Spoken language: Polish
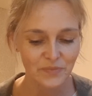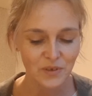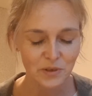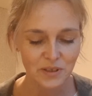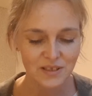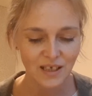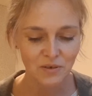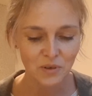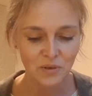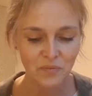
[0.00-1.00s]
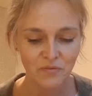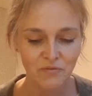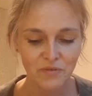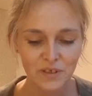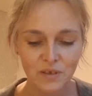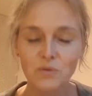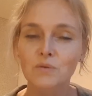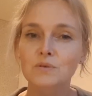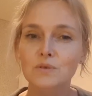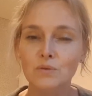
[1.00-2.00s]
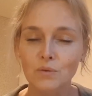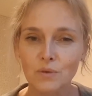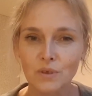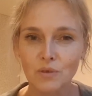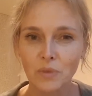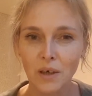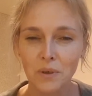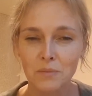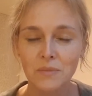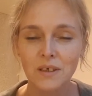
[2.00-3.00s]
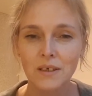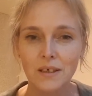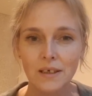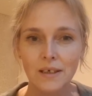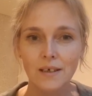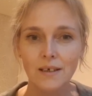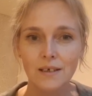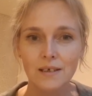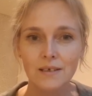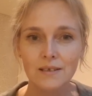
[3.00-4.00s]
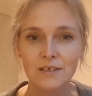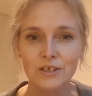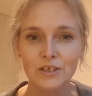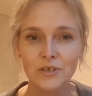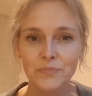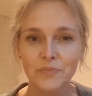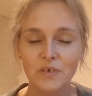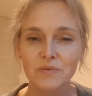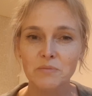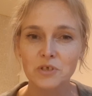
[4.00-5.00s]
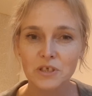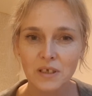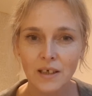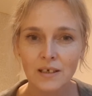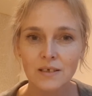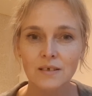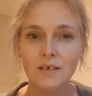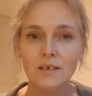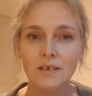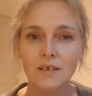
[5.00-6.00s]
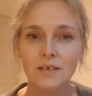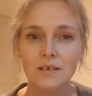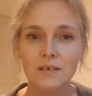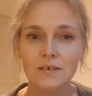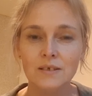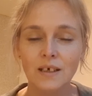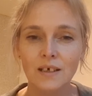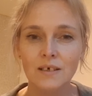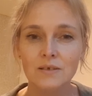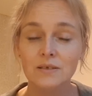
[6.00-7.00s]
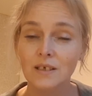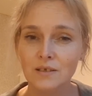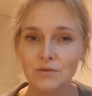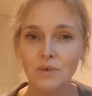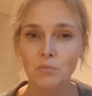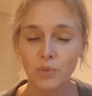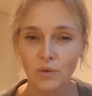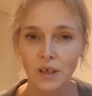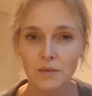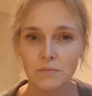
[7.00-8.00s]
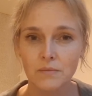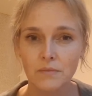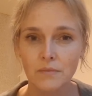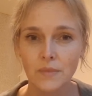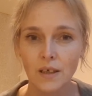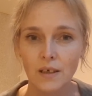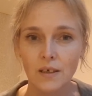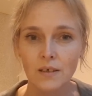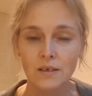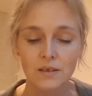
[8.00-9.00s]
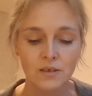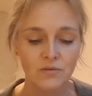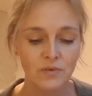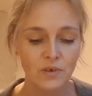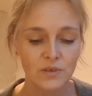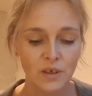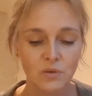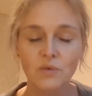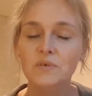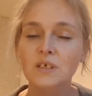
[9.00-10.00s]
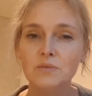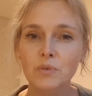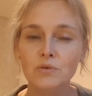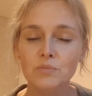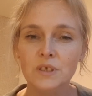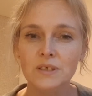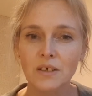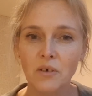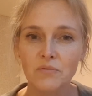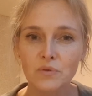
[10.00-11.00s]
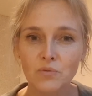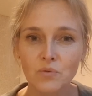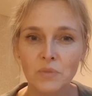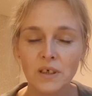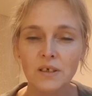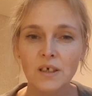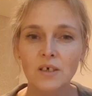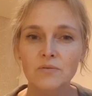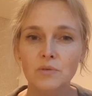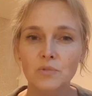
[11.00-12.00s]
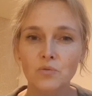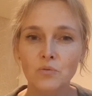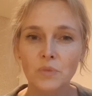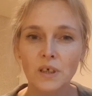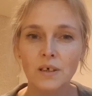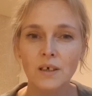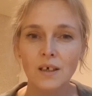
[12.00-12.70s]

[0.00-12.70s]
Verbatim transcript: To się stało w wyniku snu, który miałam. I w tym śnie ja zdradziłam Boga. Y, wyglądało to w ten sposób, że stałam w tłumie. W tym tłumie